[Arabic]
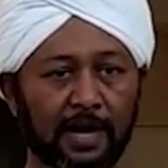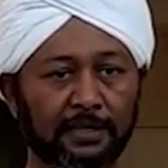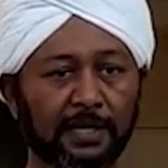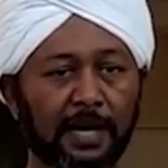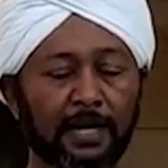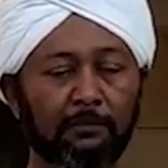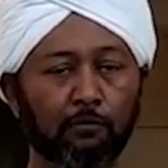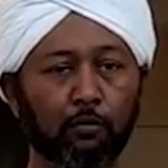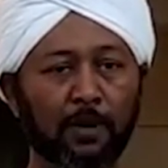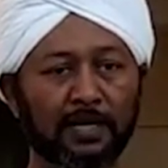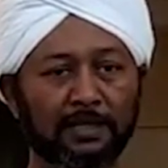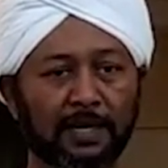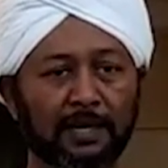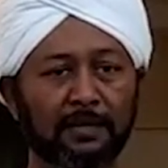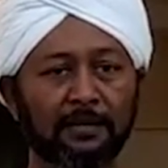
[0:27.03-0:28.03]
أعضاء
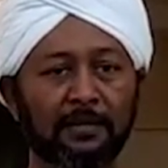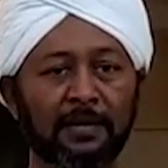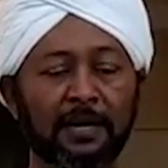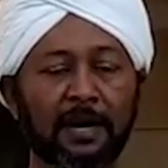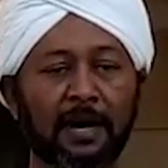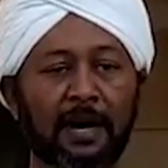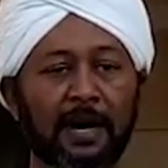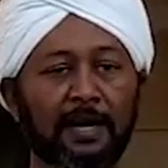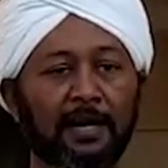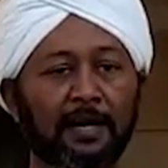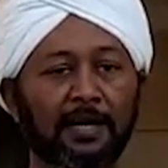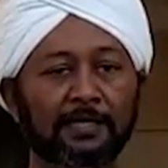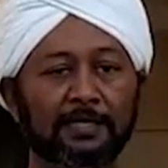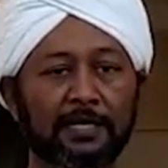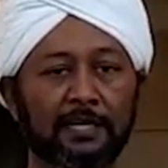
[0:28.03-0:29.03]
المبادرة على
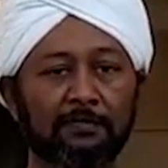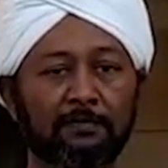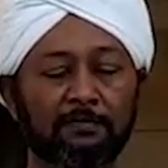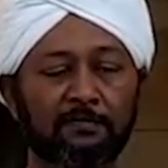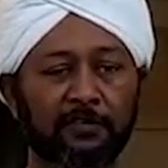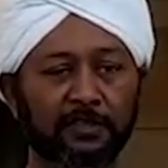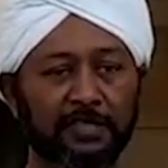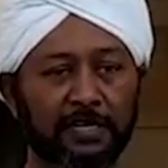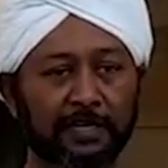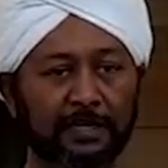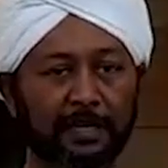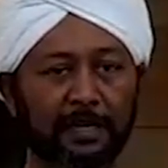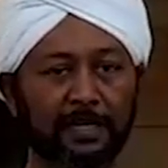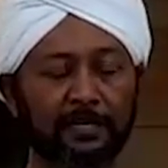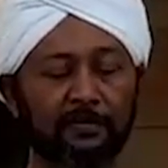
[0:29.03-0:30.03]
رأسهم فضيلة
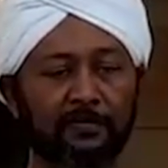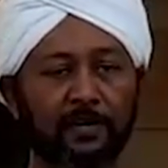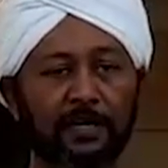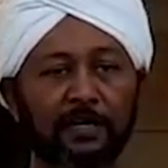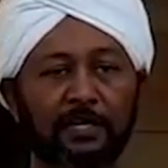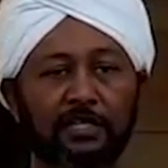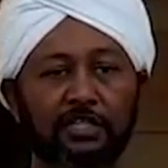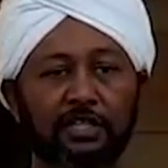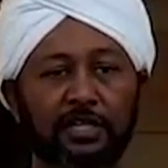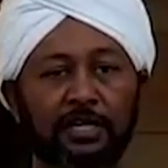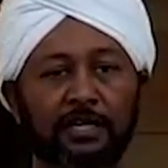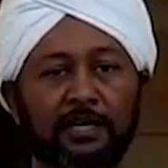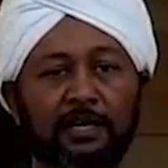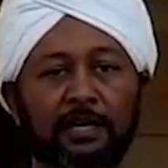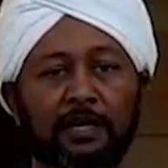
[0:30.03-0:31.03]
الخليفة
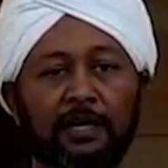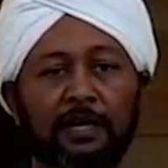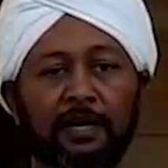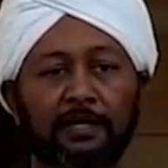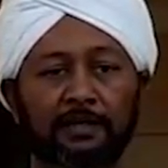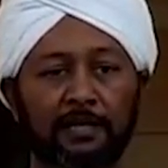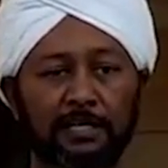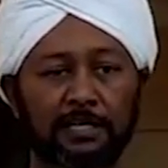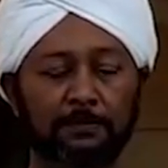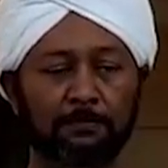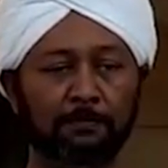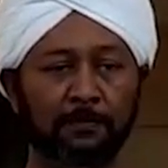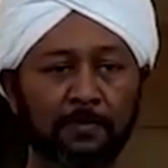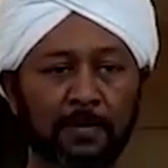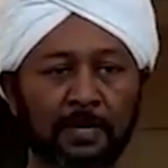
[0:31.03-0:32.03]
الشيخ الطيب
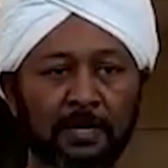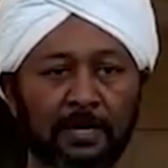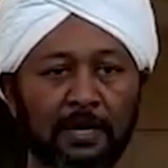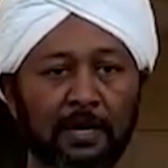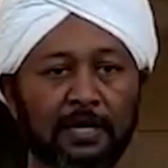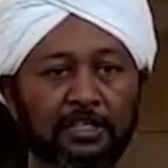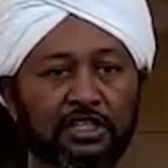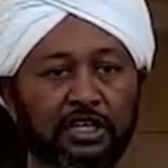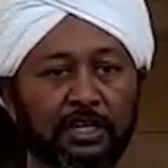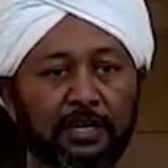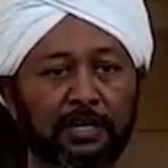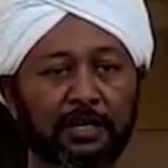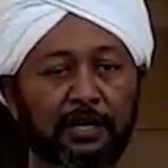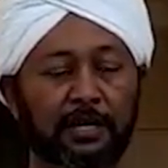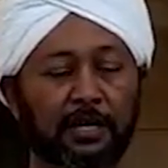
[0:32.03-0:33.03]

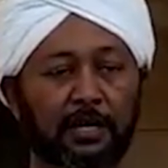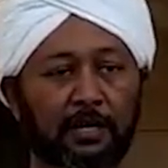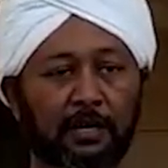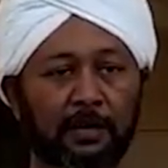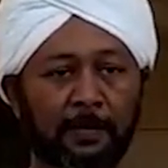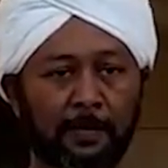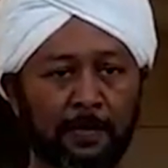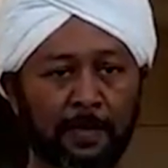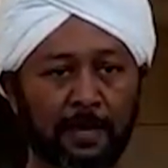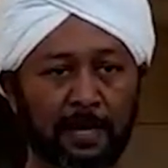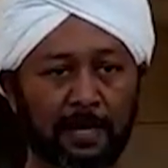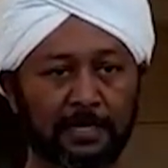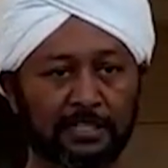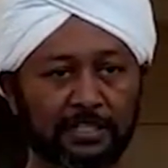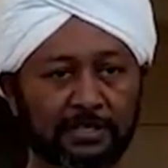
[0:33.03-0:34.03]
الشيخ
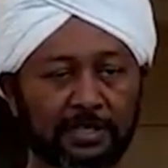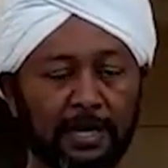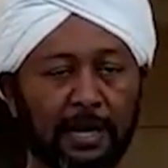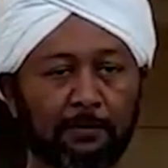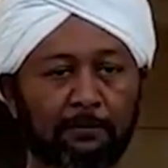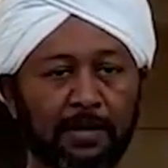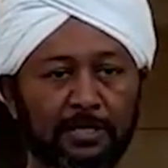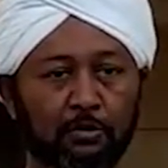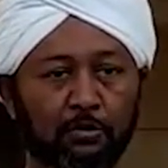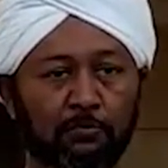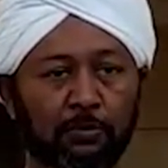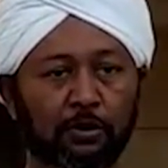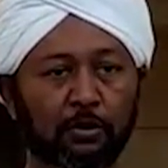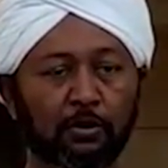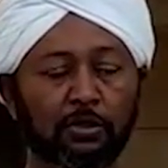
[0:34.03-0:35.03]
الجد العباس
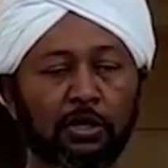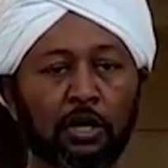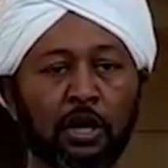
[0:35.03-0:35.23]
والبدر